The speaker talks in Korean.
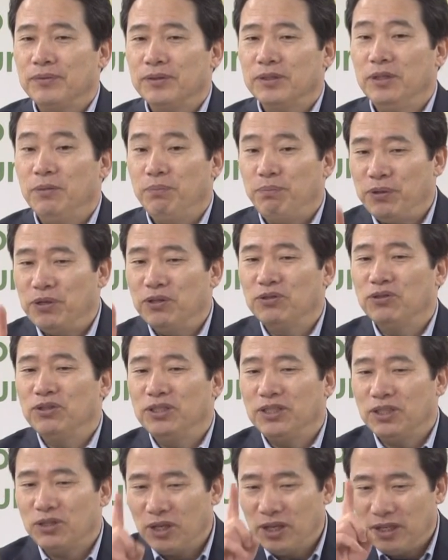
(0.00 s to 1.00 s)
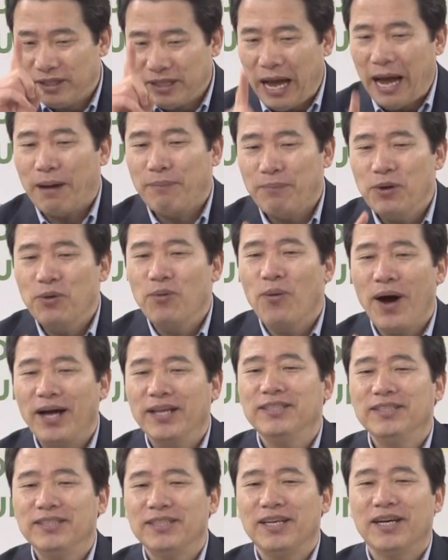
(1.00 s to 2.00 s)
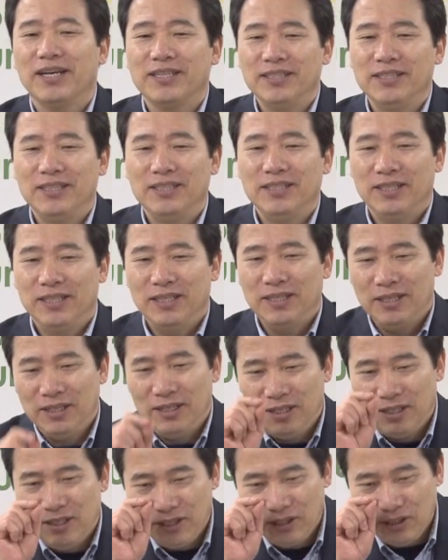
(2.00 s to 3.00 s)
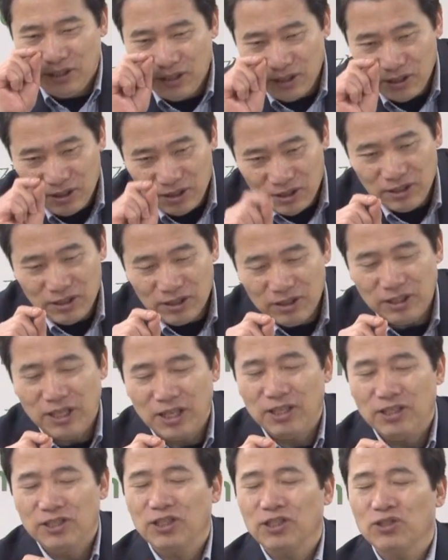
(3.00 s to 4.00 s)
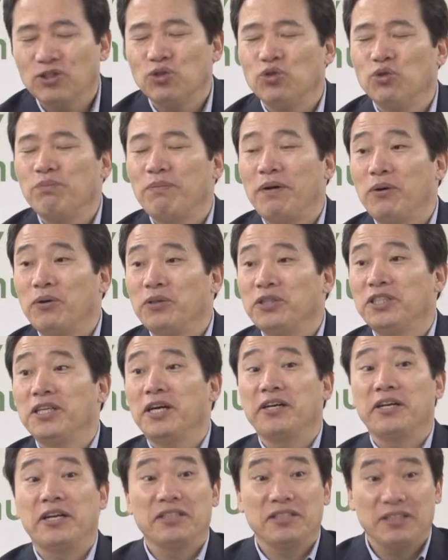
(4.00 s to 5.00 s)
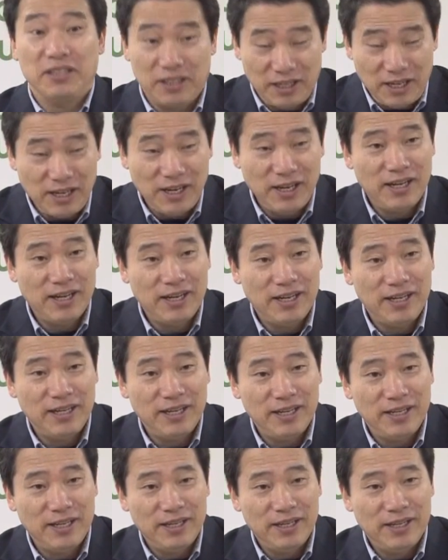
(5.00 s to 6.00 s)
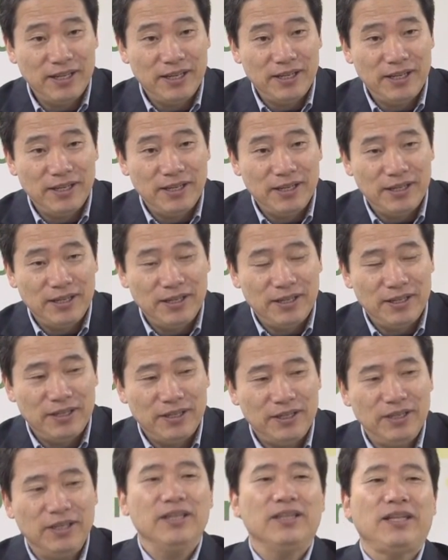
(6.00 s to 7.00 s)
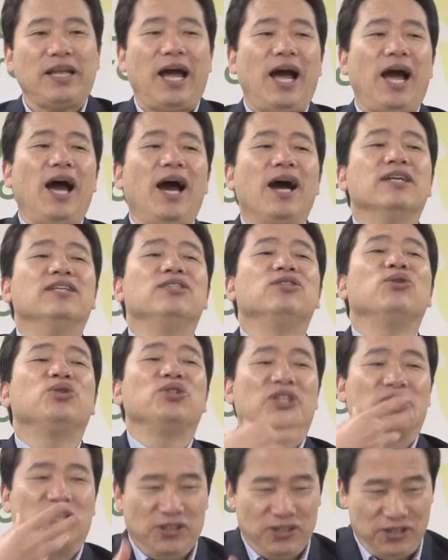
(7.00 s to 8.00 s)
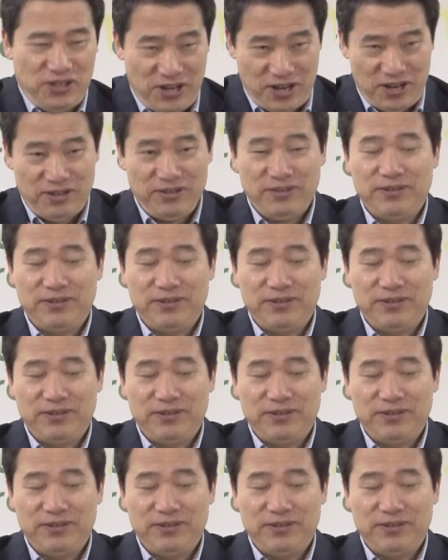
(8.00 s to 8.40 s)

그 병든 자 중에 나병 환자를 제일 첫 출발로 시작을 했을까? 이게 다 의도적인 거예요.